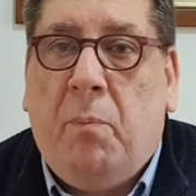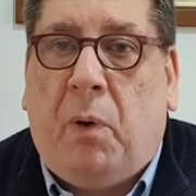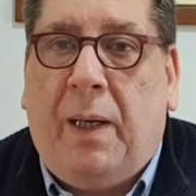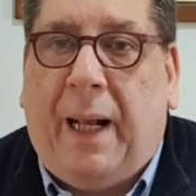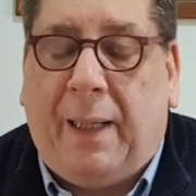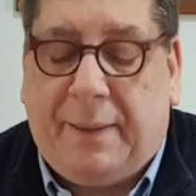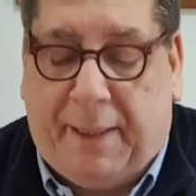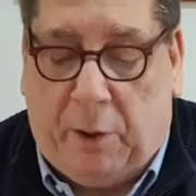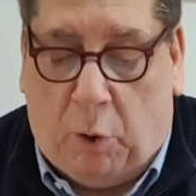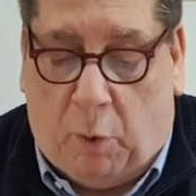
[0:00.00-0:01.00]
poi le
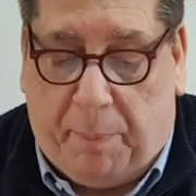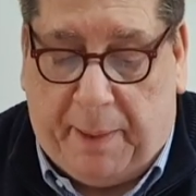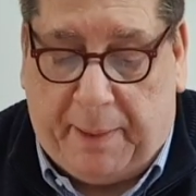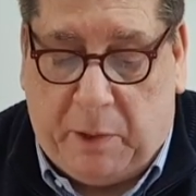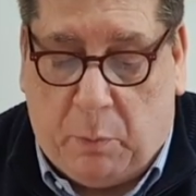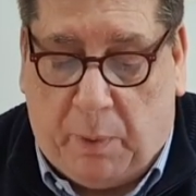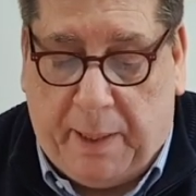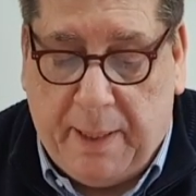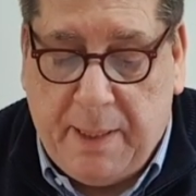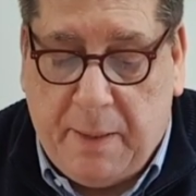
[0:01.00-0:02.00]
altre opere di
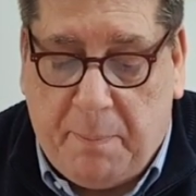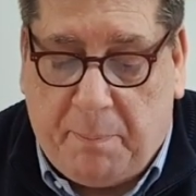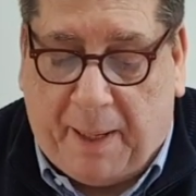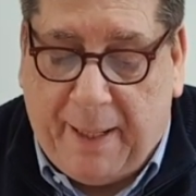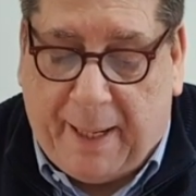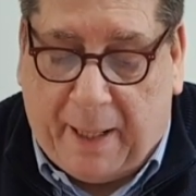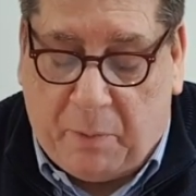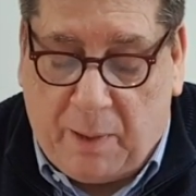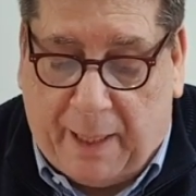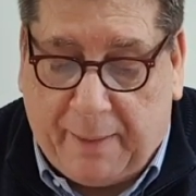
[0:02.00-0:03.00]
cui
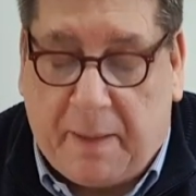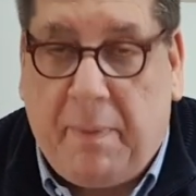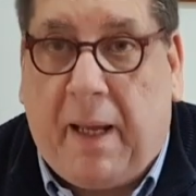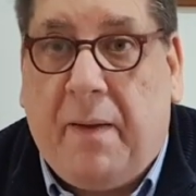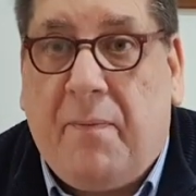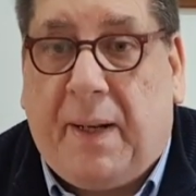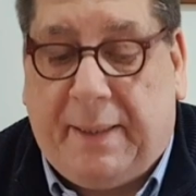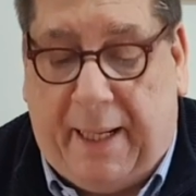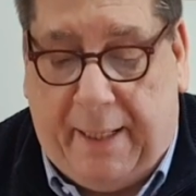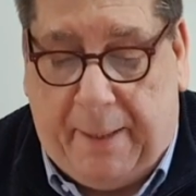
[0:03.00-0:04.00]
parleranno gli altri miei
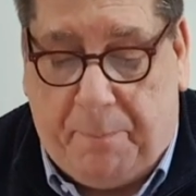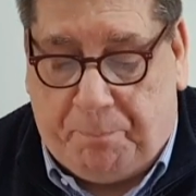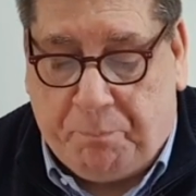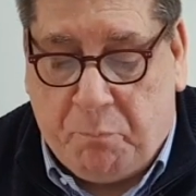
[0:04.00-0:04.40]
fratelli.